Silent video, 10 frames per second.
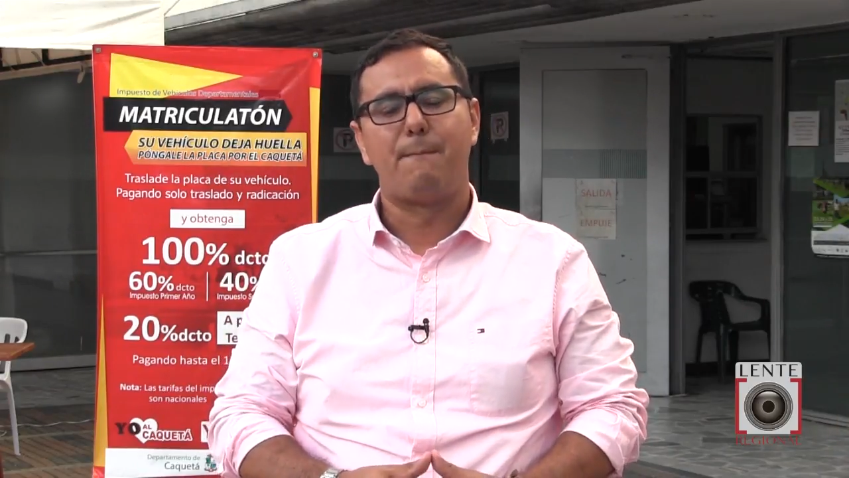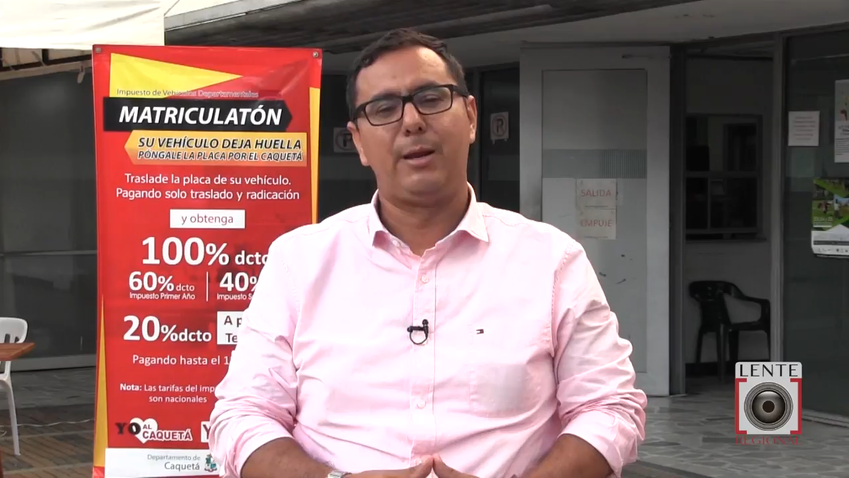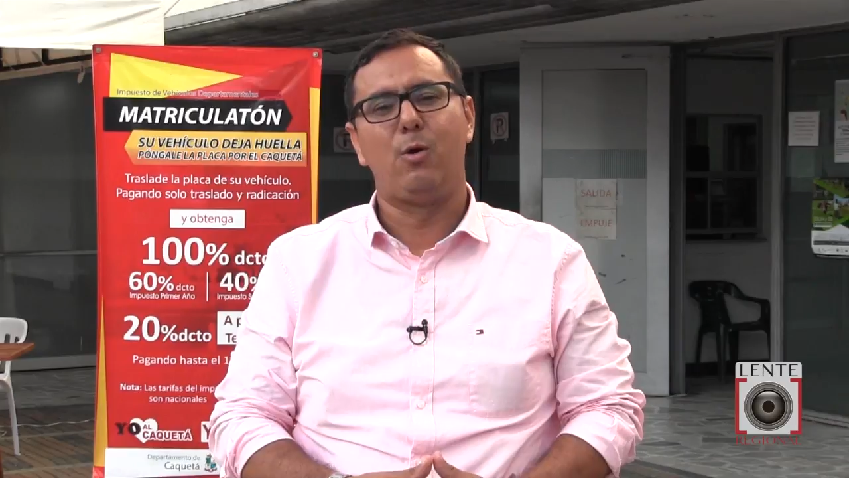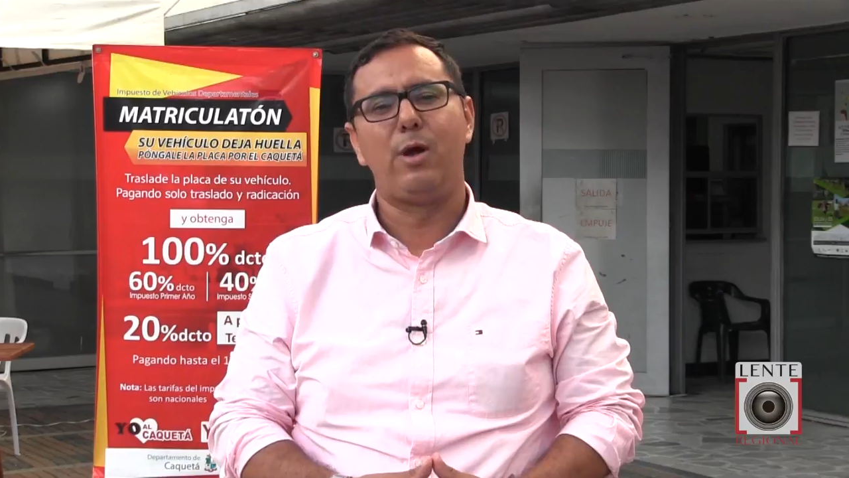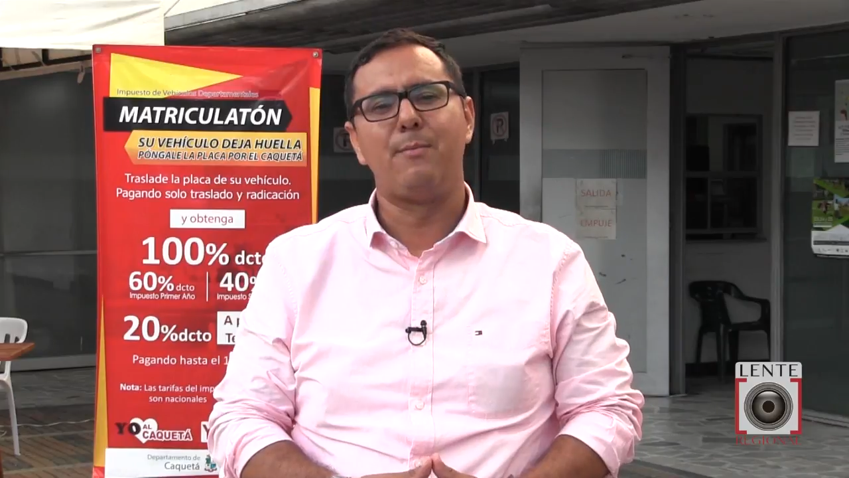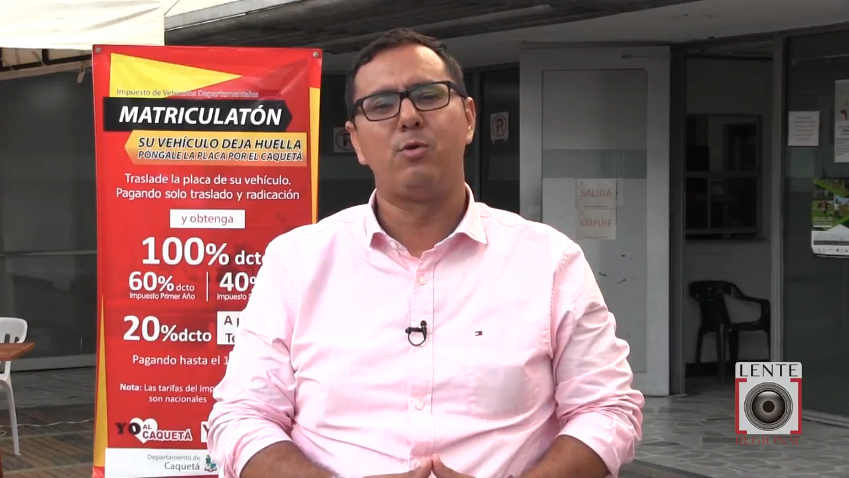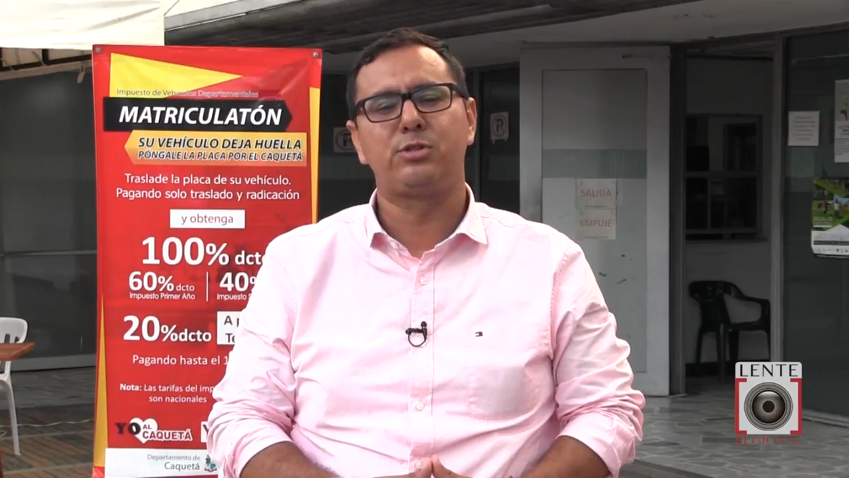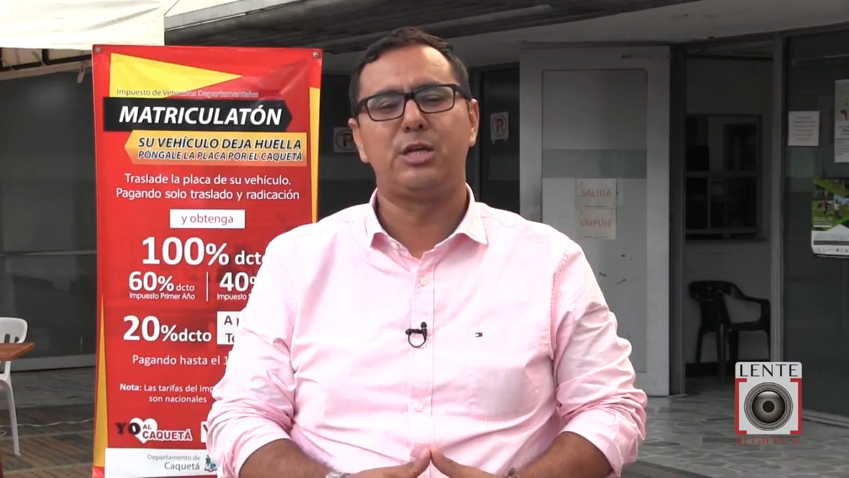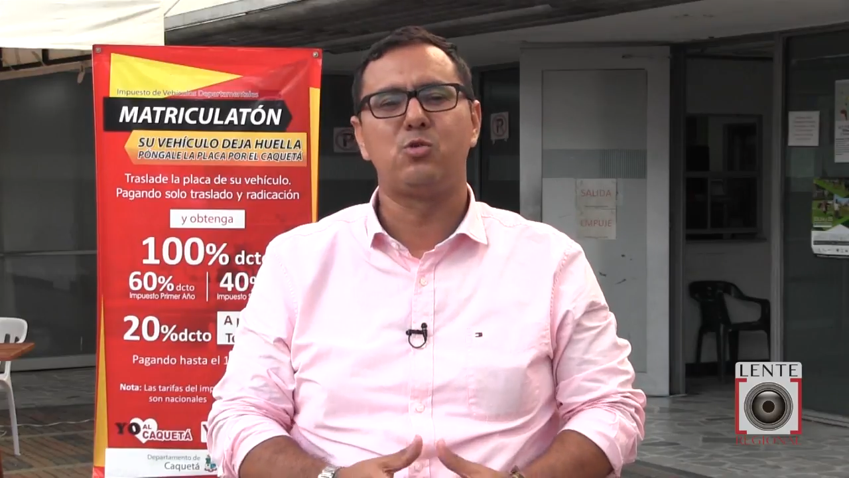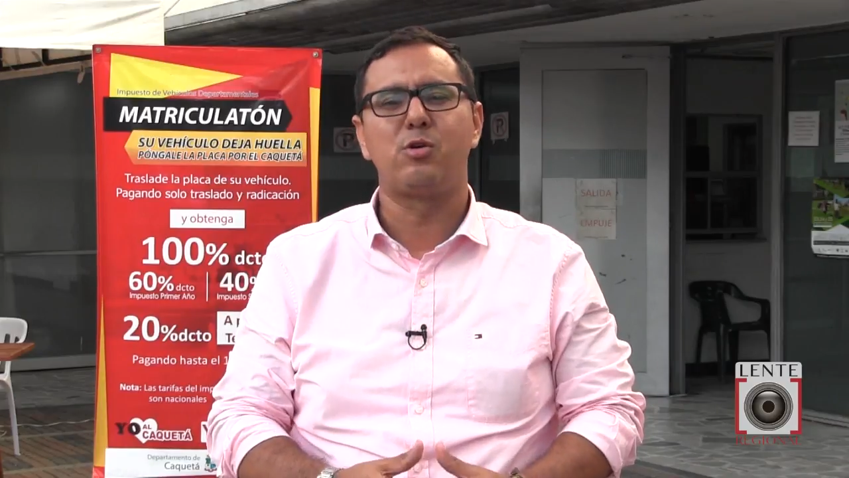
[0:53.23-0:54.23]
pero
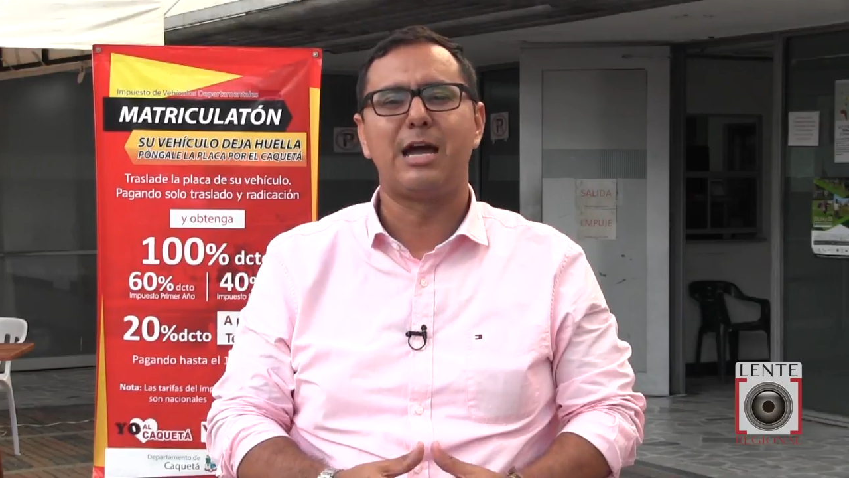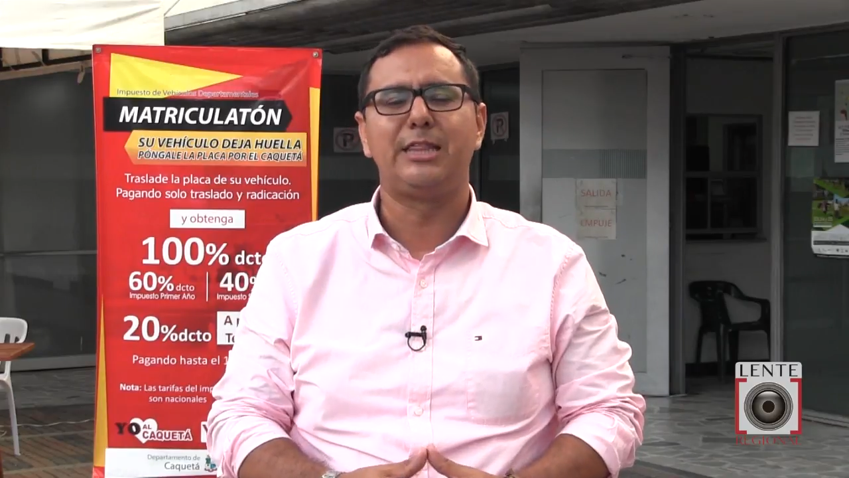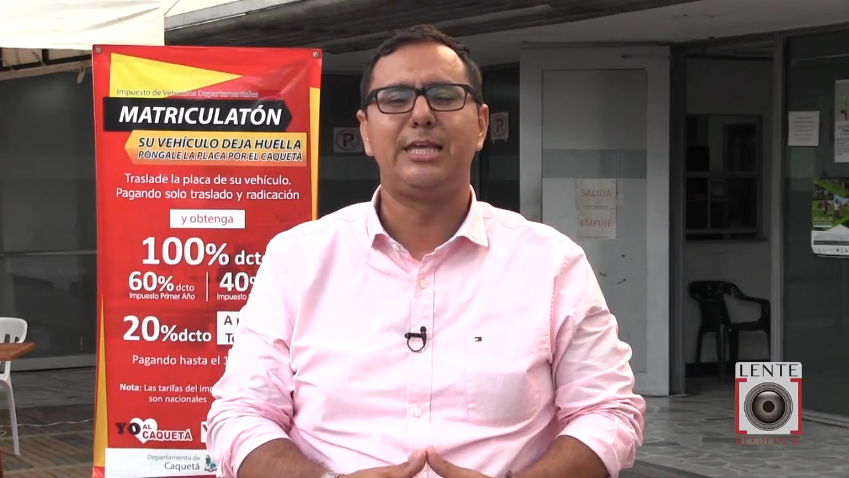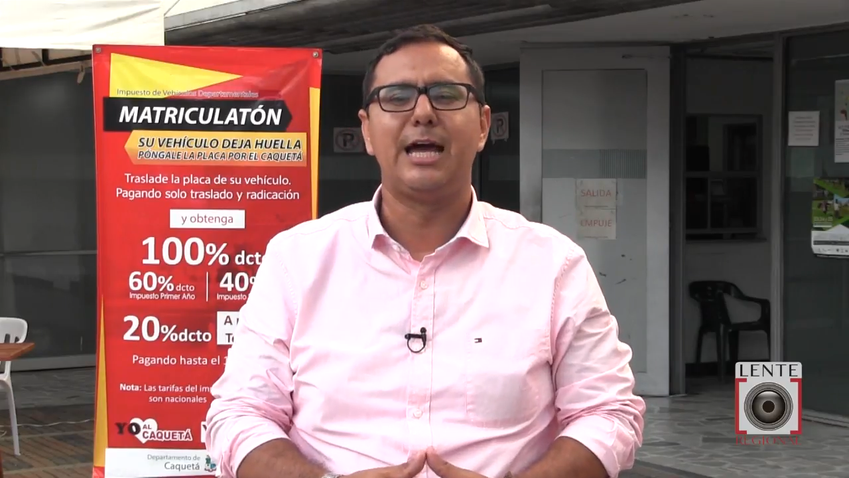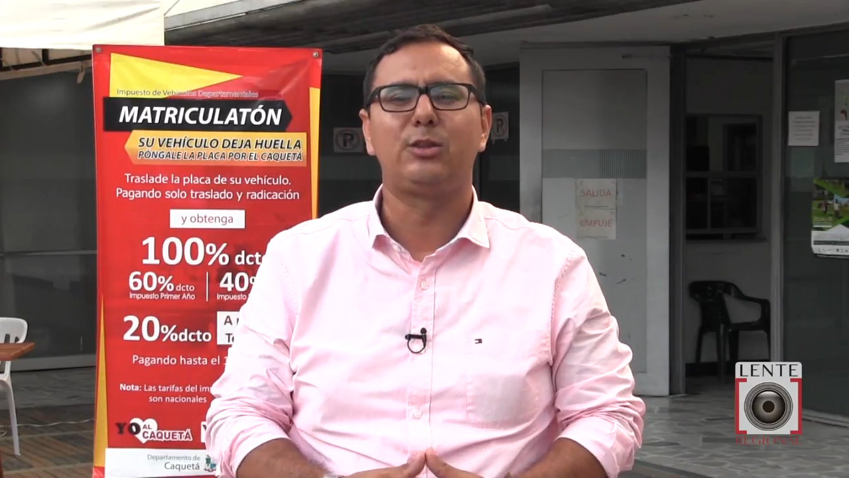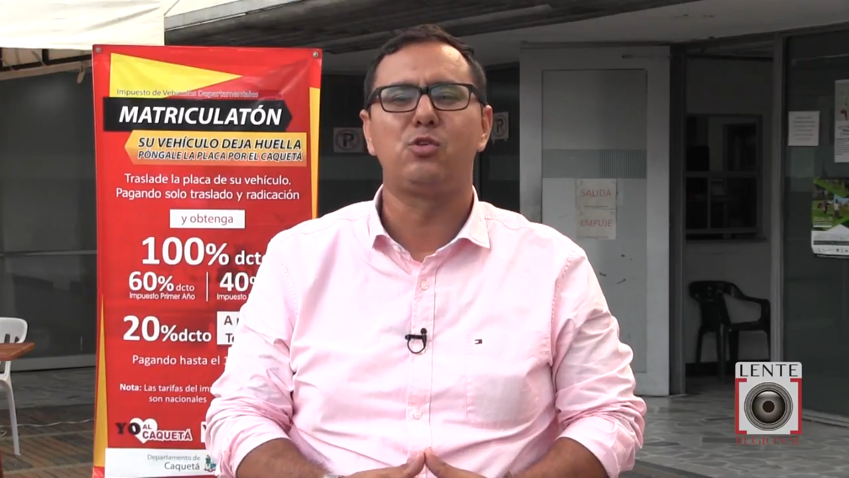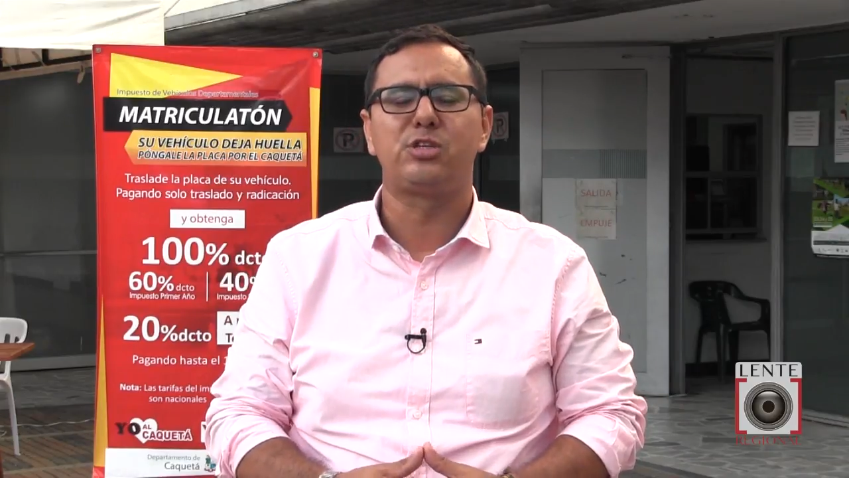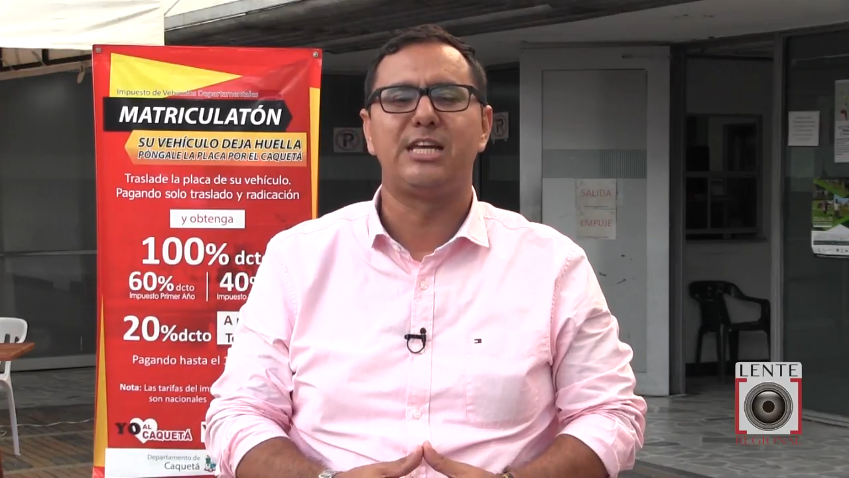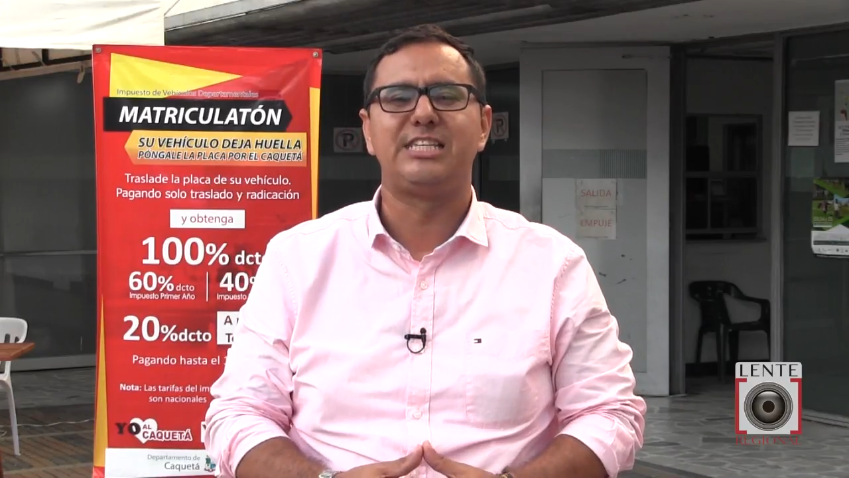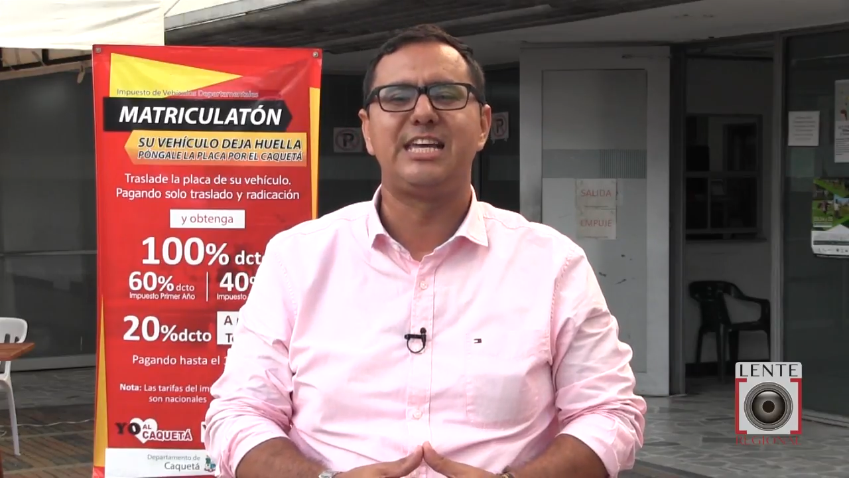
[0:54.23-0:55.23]
vemos que son
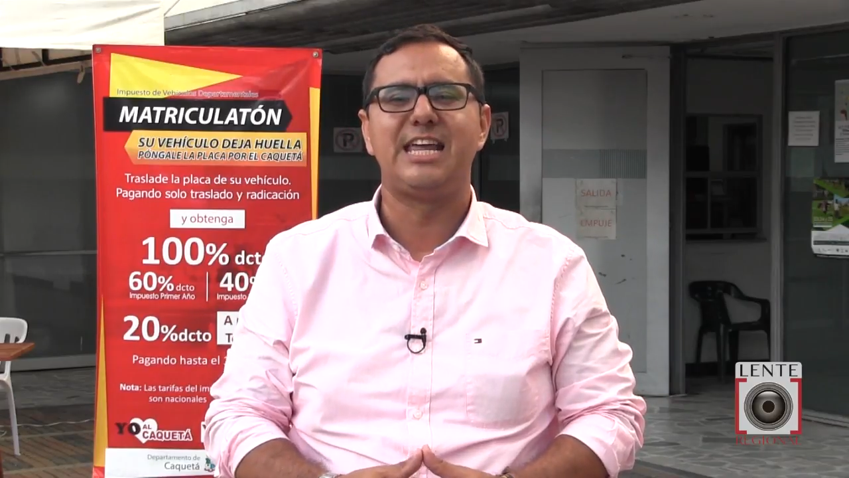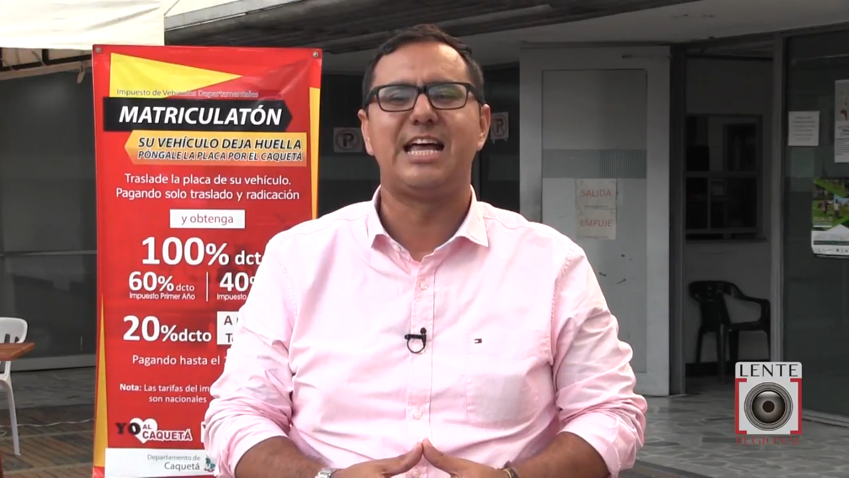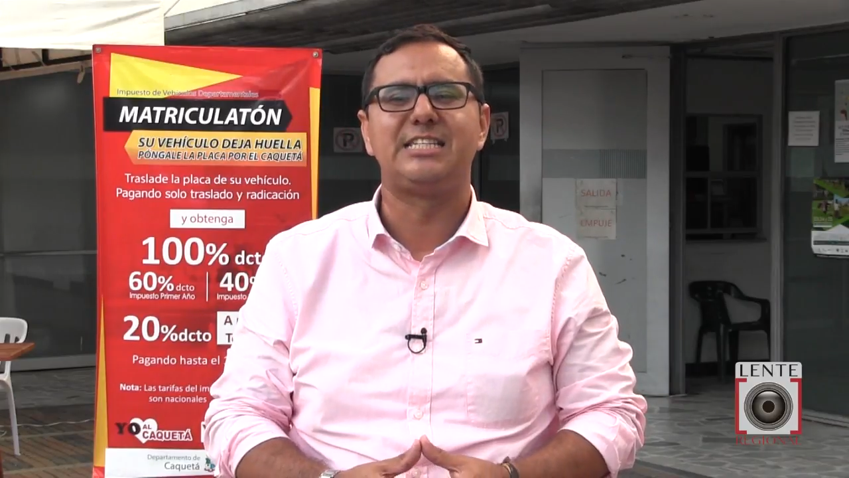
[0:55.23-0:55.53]
candidatos que siguen